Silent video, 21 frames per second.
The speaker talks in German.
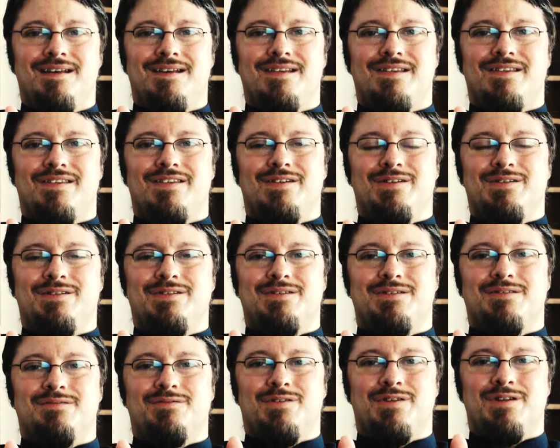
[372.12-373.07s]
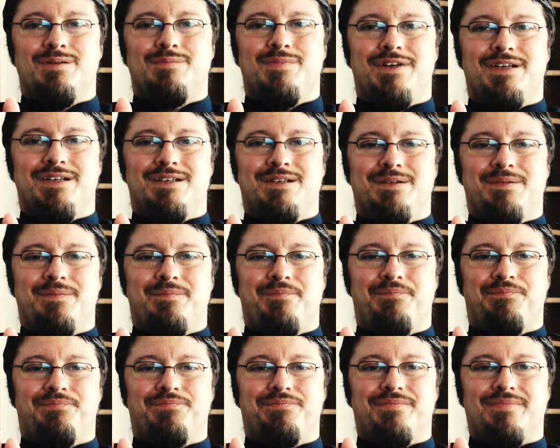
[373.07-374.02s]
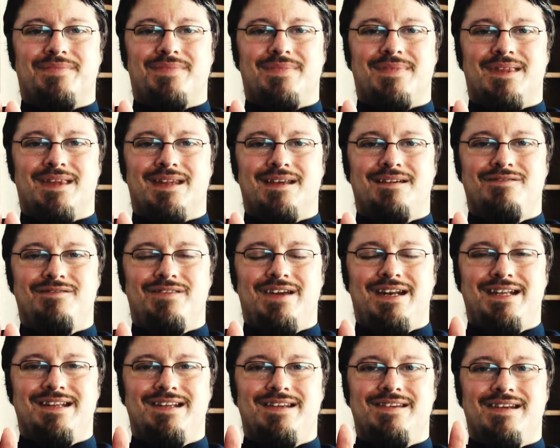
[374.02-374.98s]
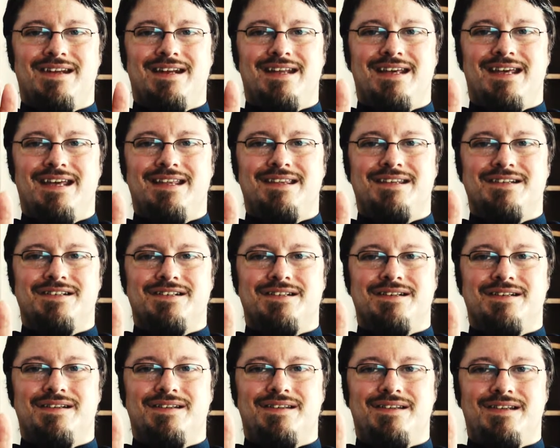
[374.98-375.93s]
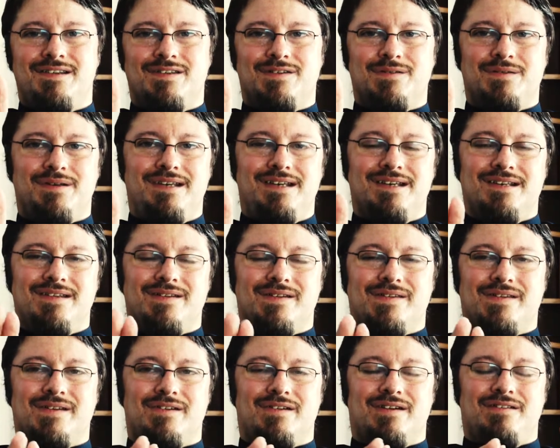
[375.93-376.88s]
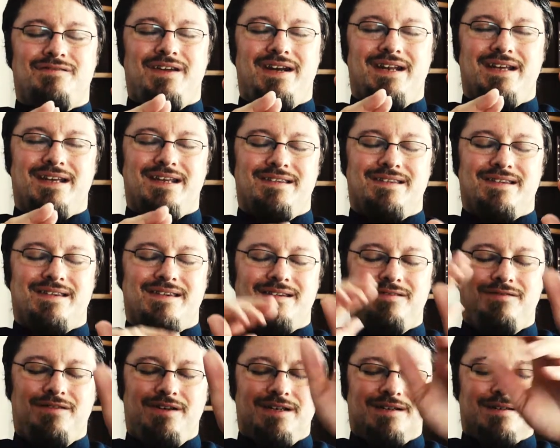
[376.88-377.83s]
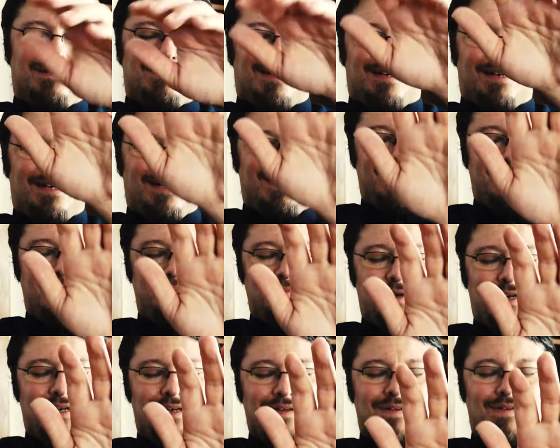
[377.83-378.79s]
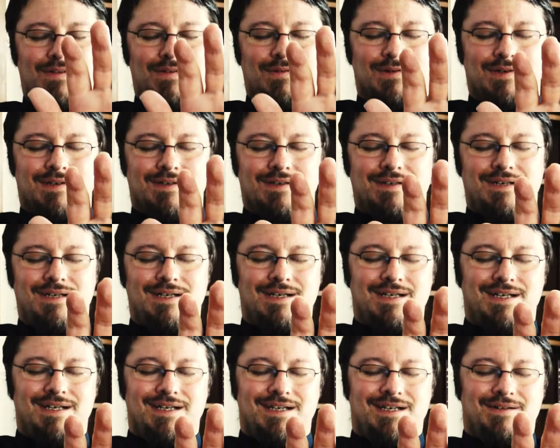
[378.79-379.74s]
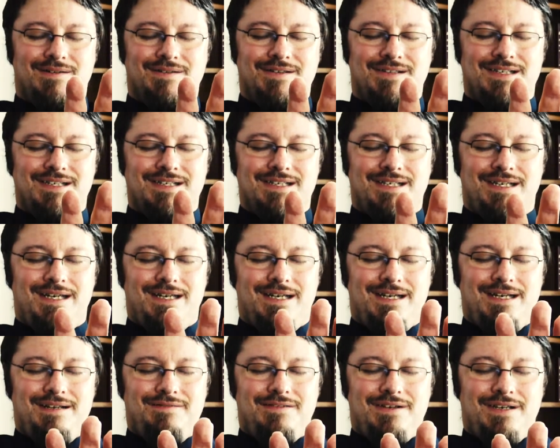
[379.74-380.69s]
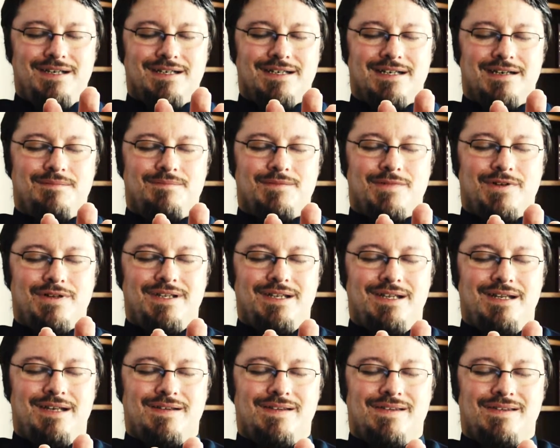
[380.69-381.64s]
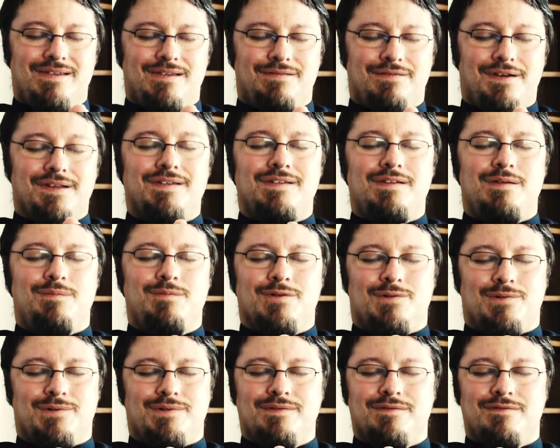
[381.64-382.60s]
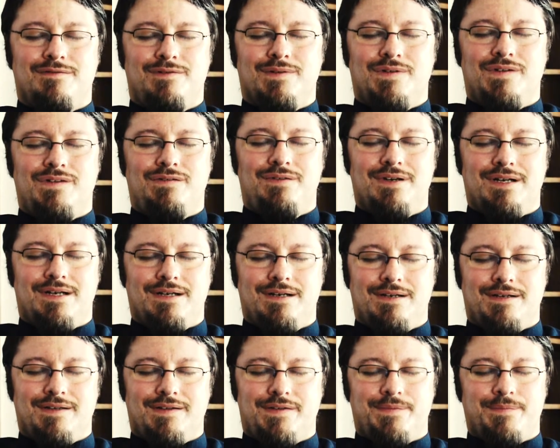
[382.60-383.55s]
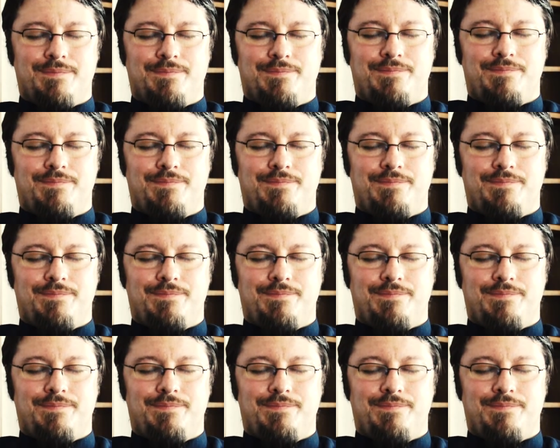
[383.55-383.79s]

So, wunderbar. Werde ich diese energetische Sitzung hier sozusagen noch ein wenig intensivieren, noch eine kleine Imagination und die Energie, die wir hier haben, noch die nächsten 20 Minuten für uns wirken lassen.